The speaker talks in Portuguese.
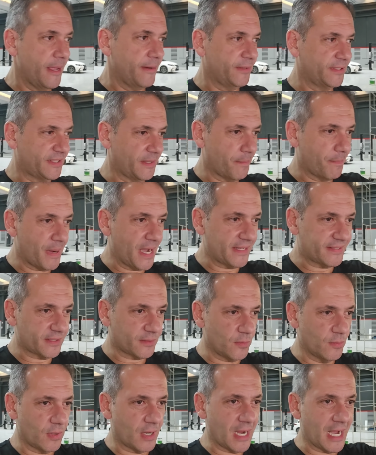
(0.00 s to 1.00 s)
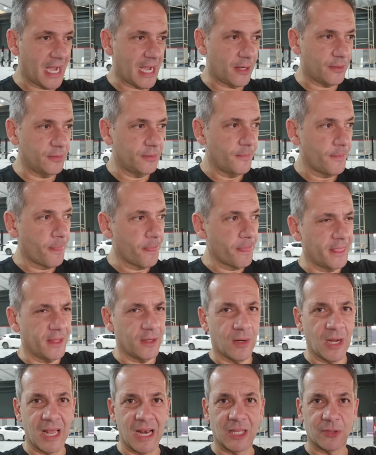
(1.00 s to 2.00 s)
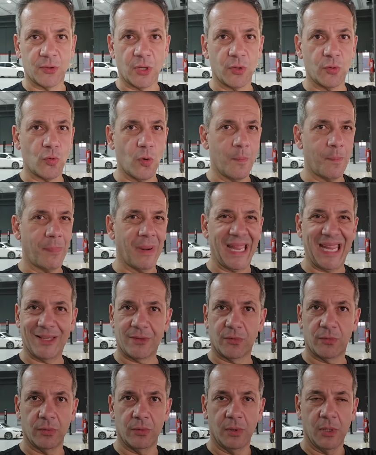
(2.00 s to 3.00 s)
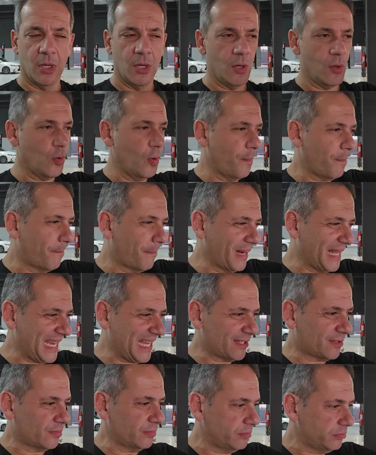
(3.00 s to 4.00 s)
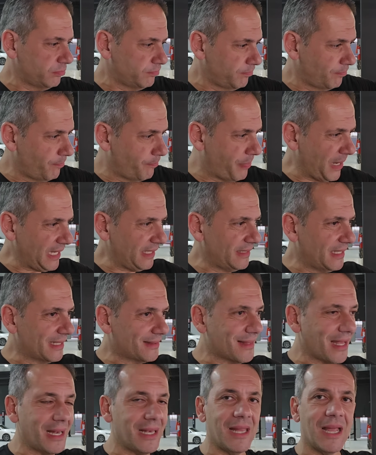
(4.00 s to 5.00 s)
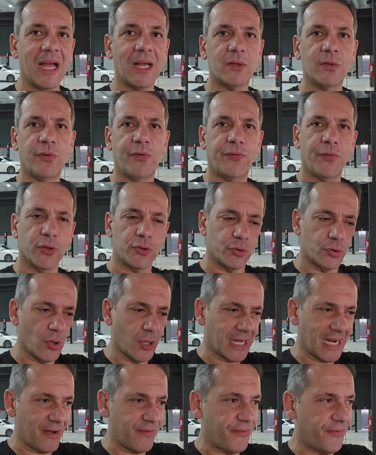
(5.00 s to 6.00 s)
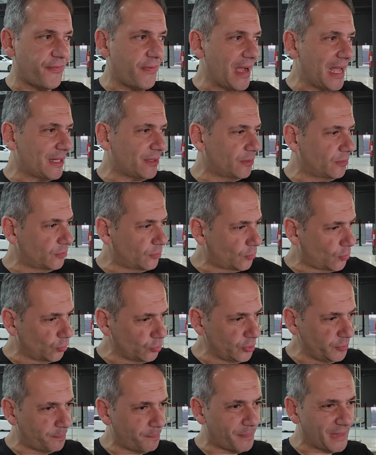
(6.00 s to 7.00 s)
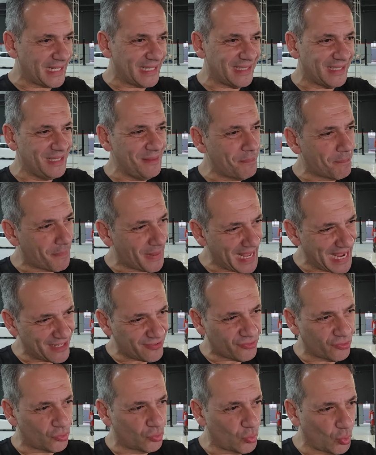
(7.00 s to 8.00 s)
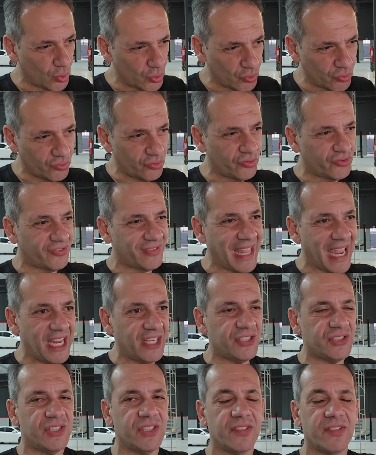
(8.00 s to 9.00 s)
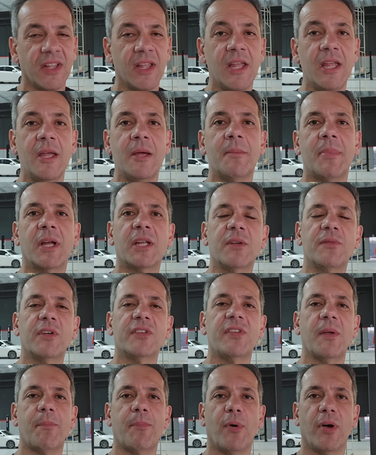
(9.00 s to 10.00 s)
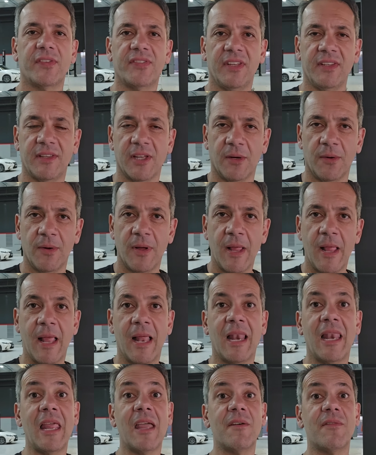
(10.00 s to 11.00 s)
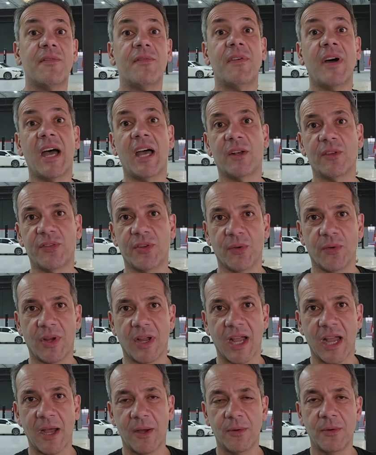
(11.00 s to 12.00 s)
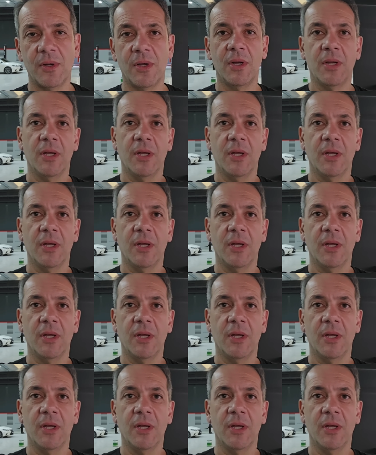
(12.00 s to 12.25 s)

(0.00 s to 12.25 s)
Você passa com o carro, relatório completo, completo, bem detalhado, fotografado, impresso todos os testes para que você possa então levar o seu carro